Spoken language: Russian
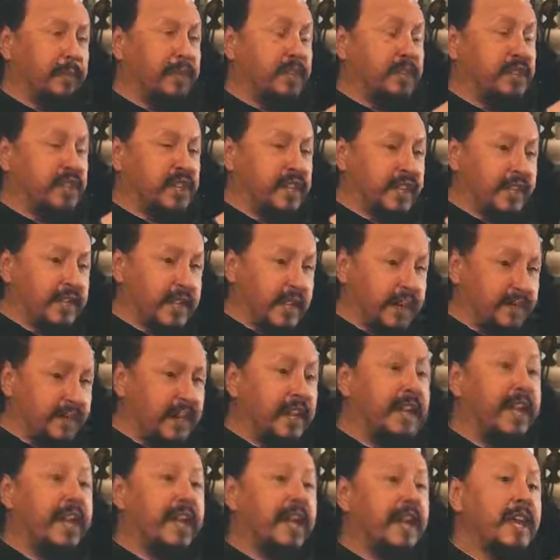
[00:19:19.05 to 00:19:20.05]
в
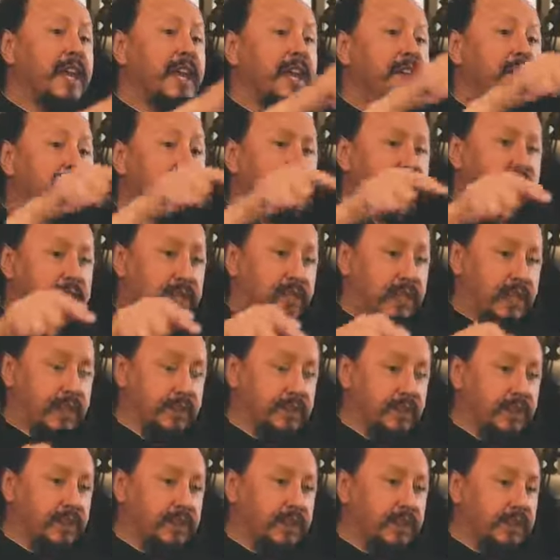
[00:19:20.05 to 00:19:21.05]
черновик и в чистовик.